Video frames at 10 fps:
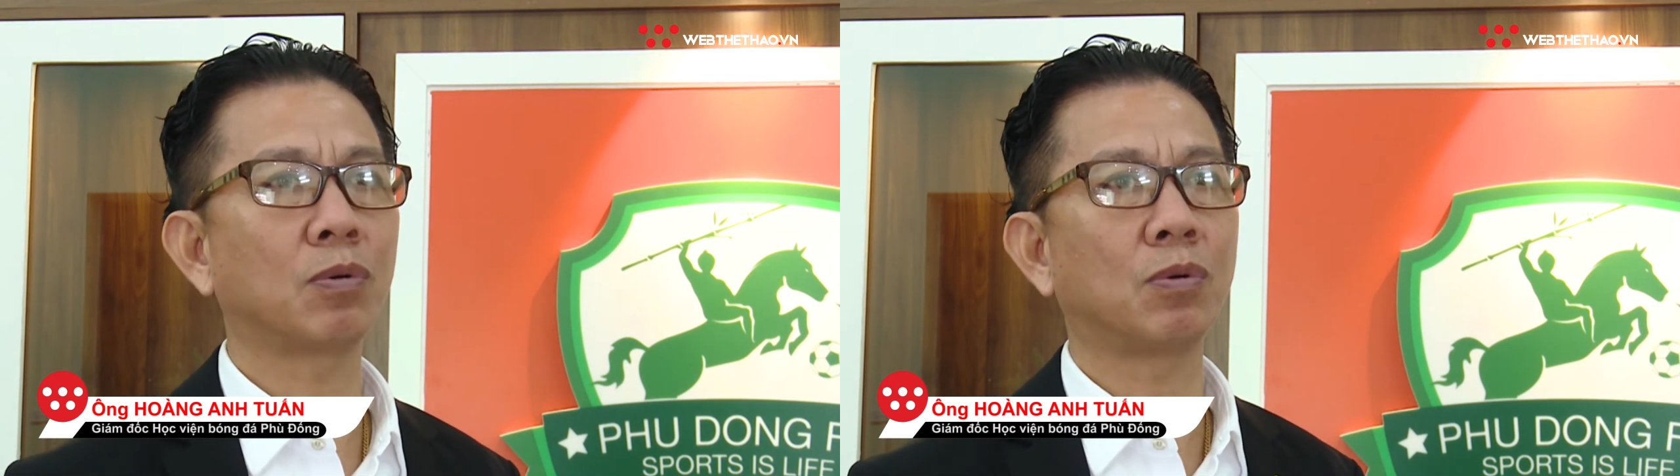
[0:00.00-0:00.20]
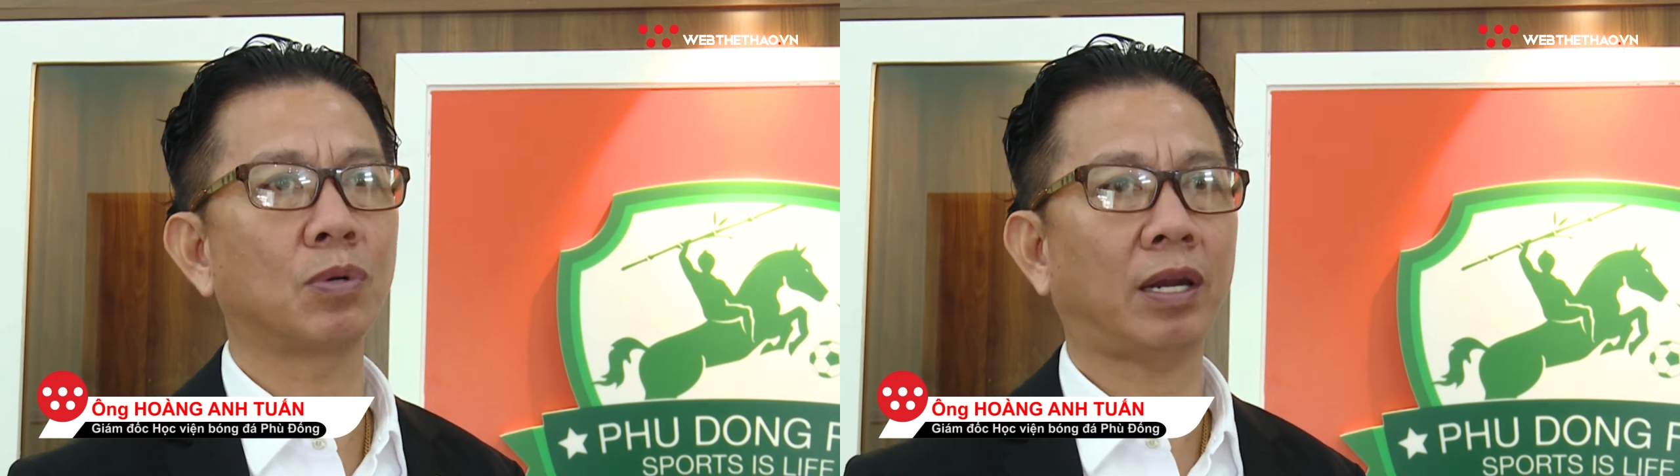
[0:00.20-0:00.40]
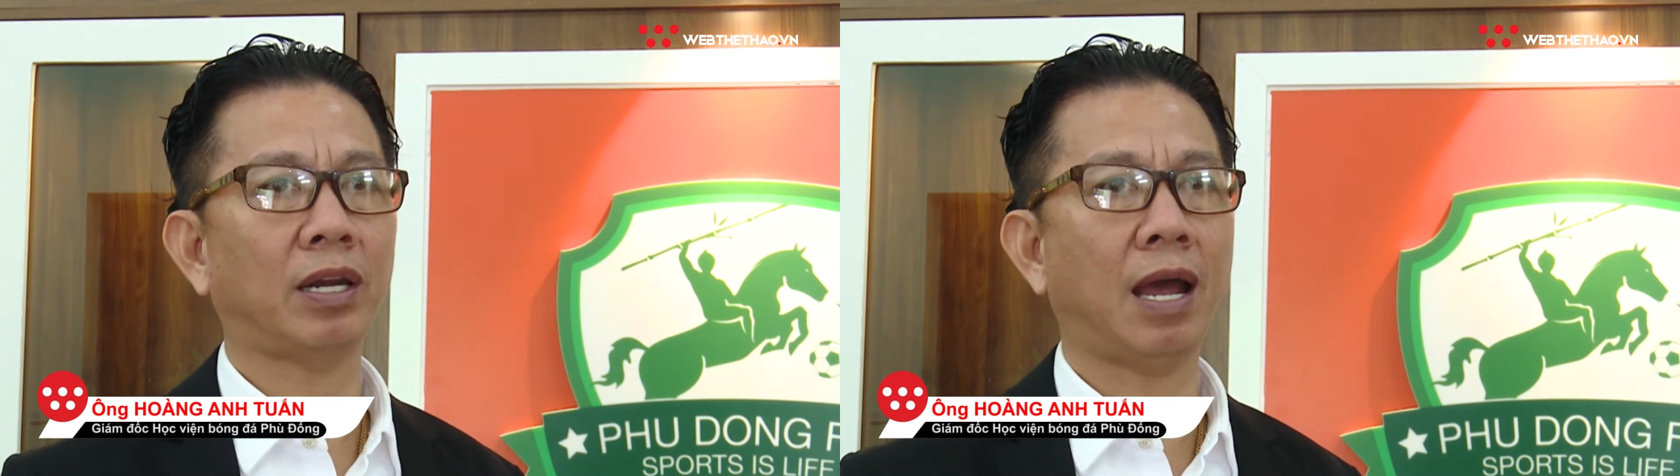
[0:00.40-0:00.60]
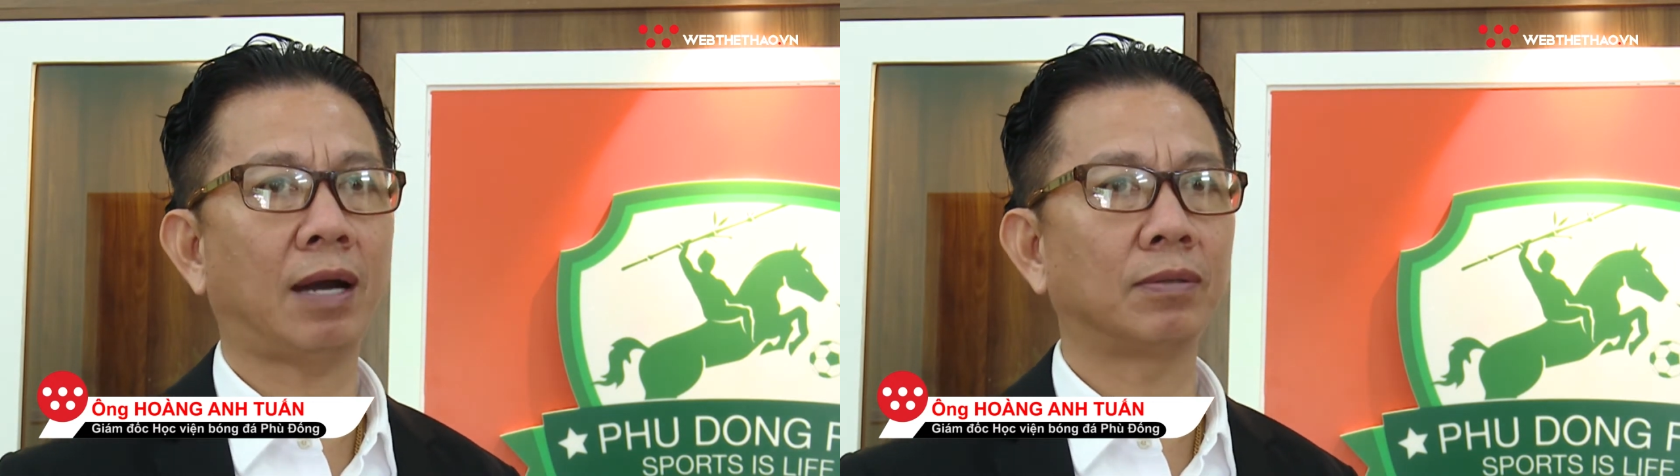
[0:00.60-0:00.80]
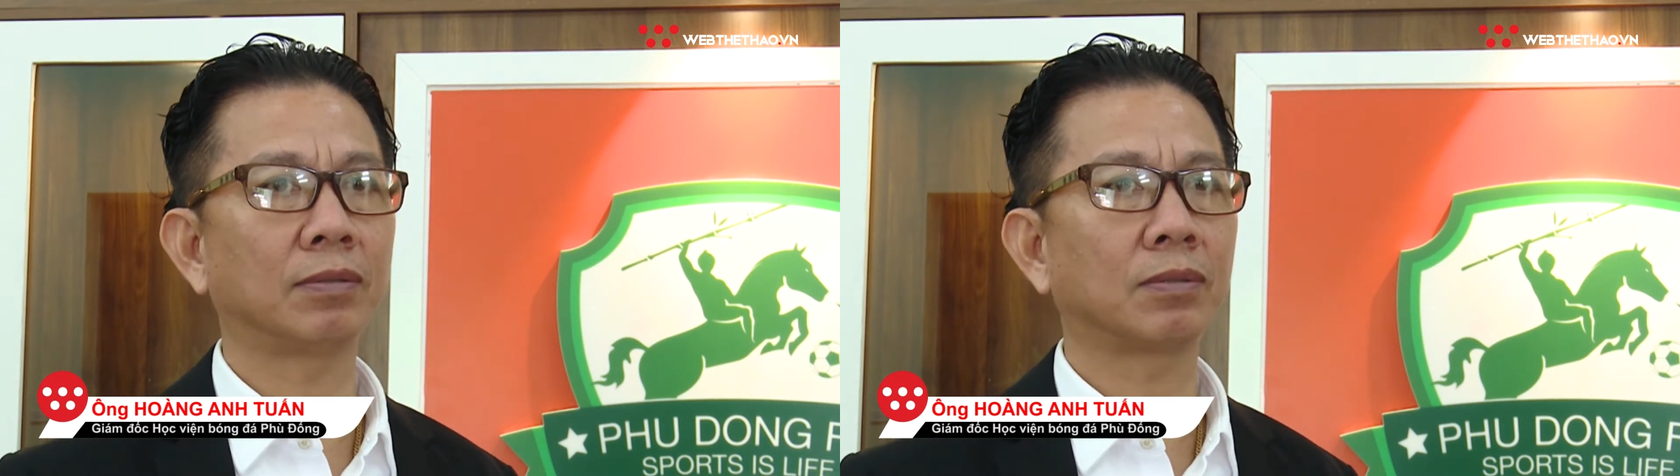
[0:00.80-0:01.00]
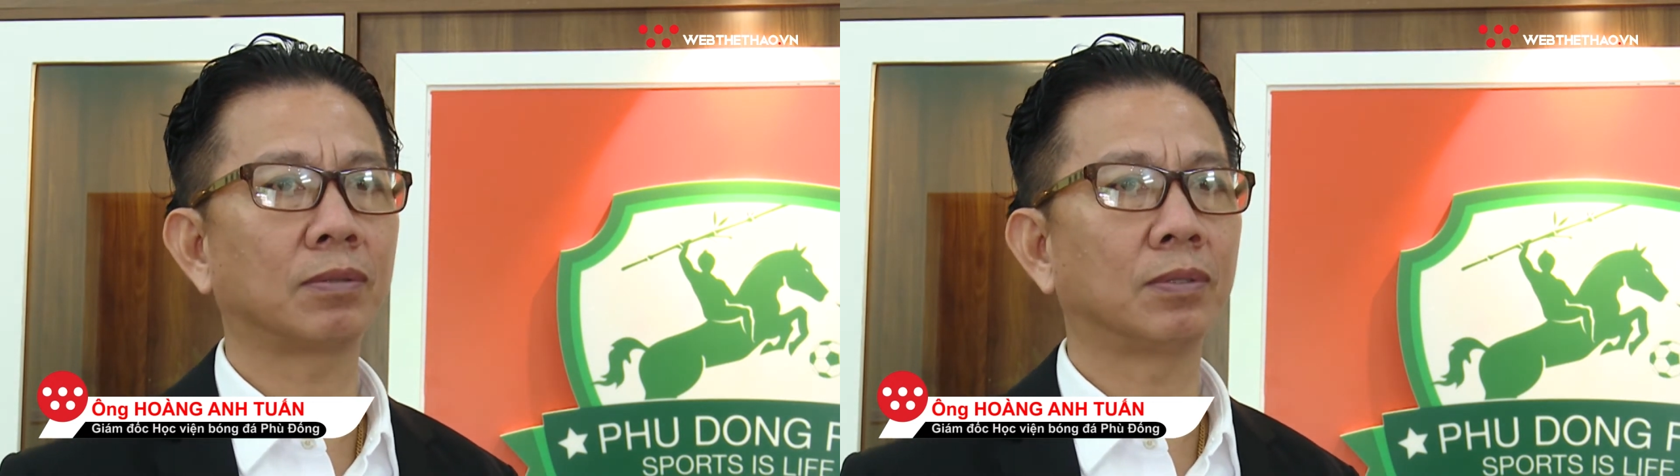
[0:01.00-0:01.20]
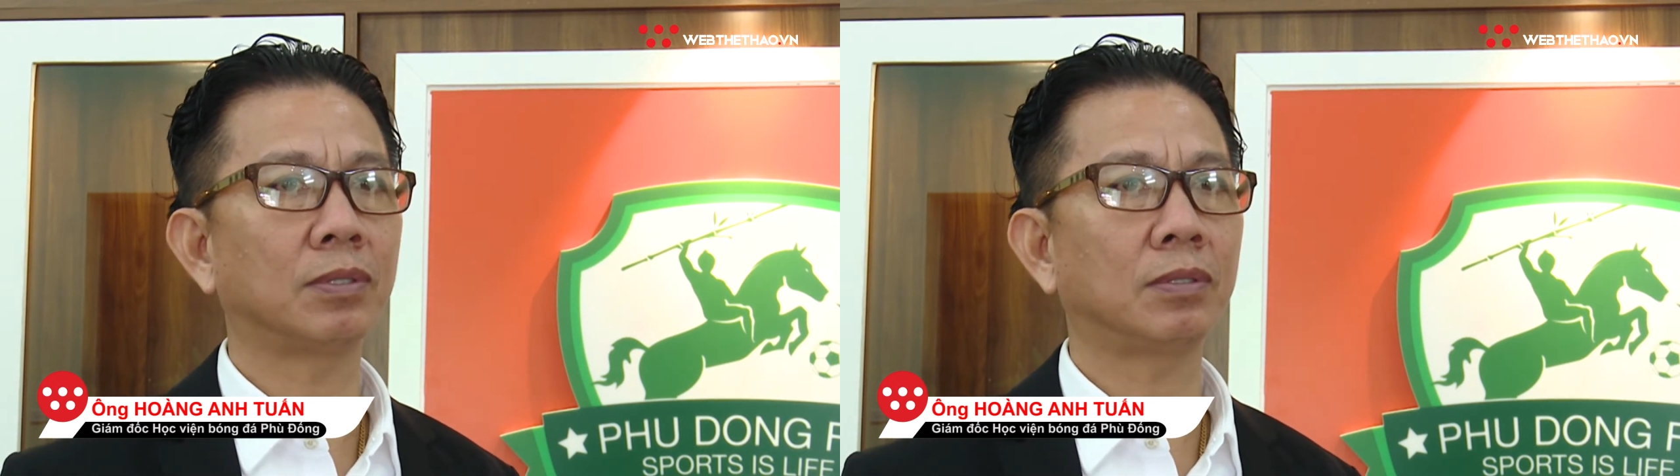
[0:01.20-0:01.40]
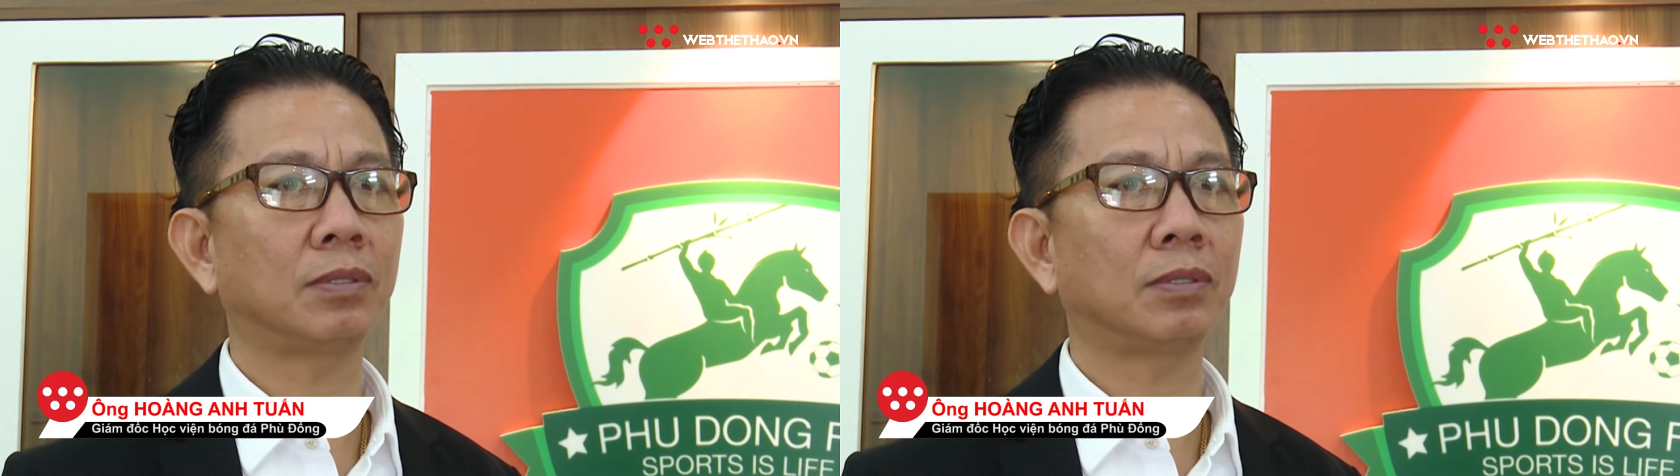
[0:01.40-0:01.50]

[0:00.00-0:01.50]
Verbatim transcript: của lãnh đạo của